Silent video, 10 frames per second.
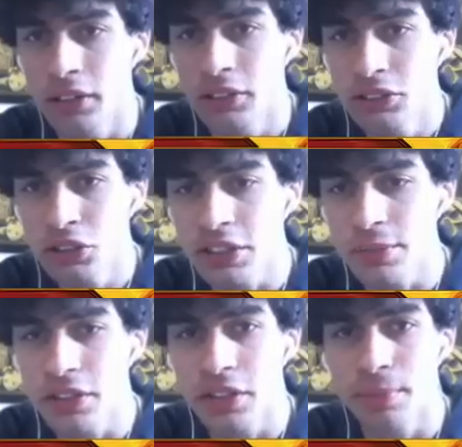Io
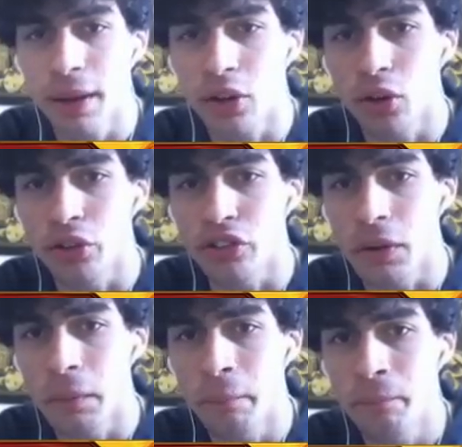ti, ti spacco
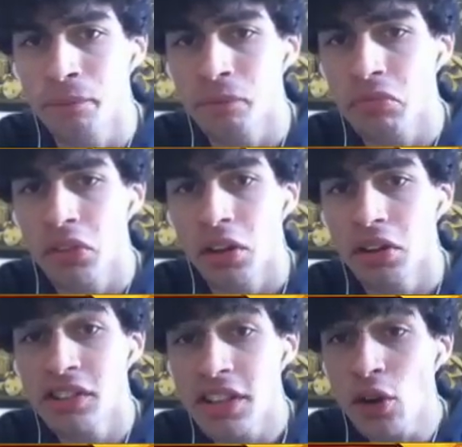così
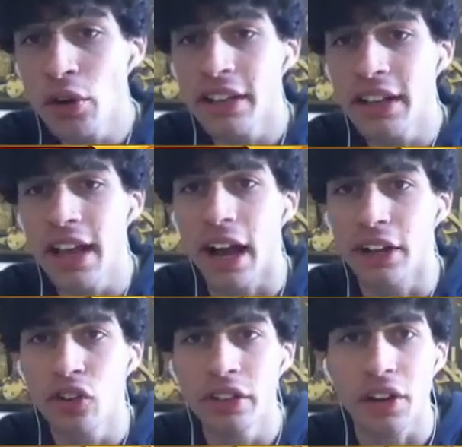Stregone di
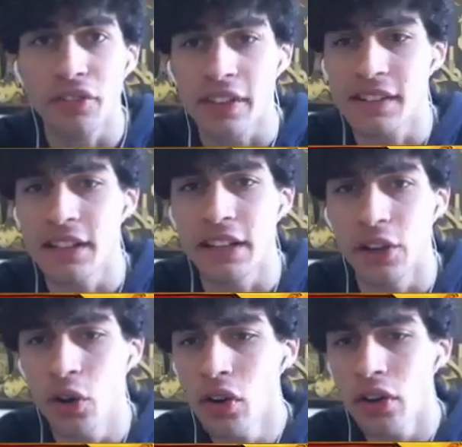ghiaccio a dar
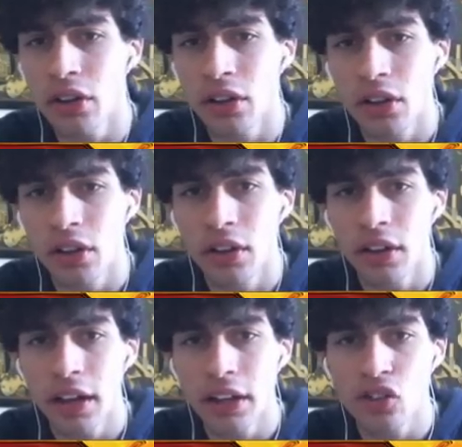fastidio
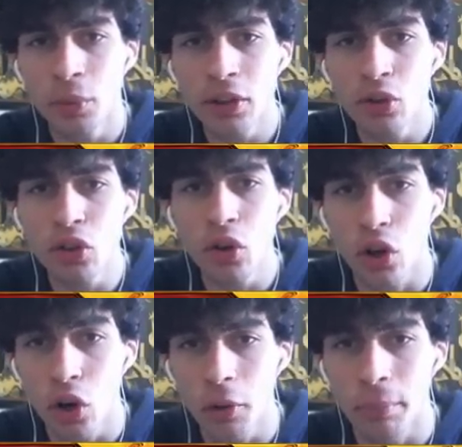E soprattutto
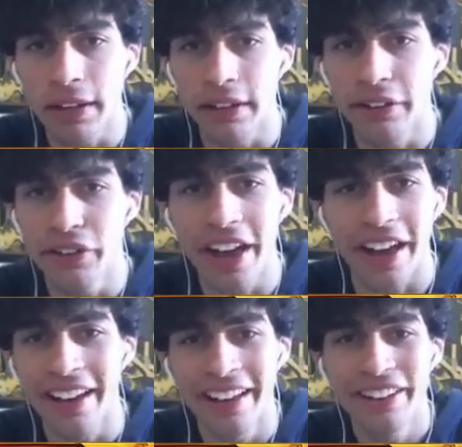Goblin
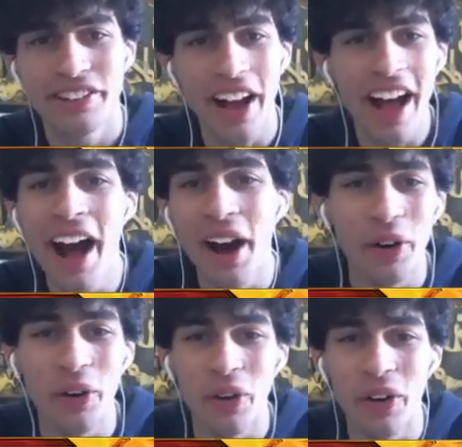Cioè,
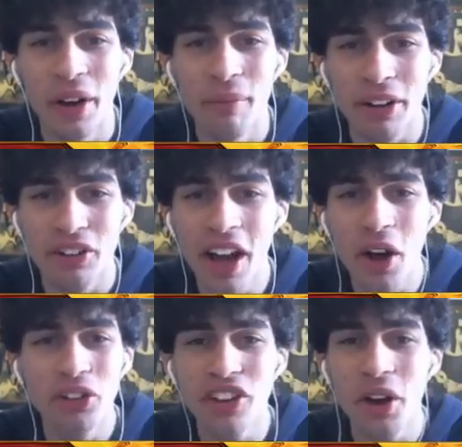ciao Ma
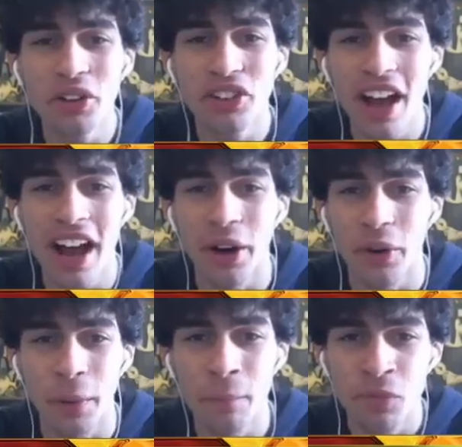ciao ciao
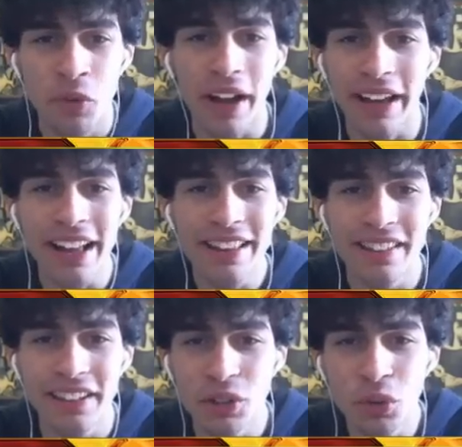ciao Va,
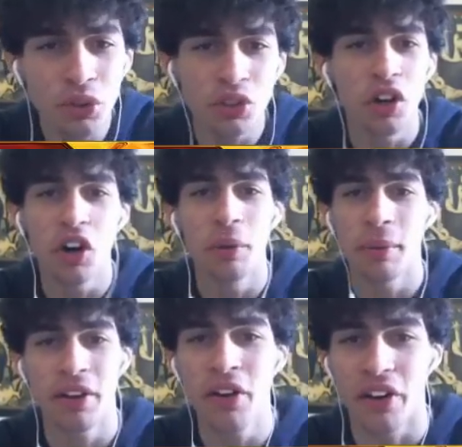grazie di tutto,
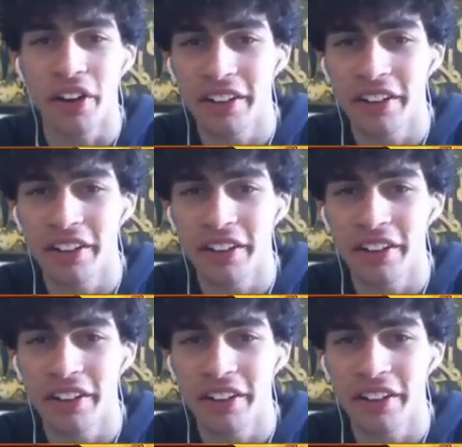ma no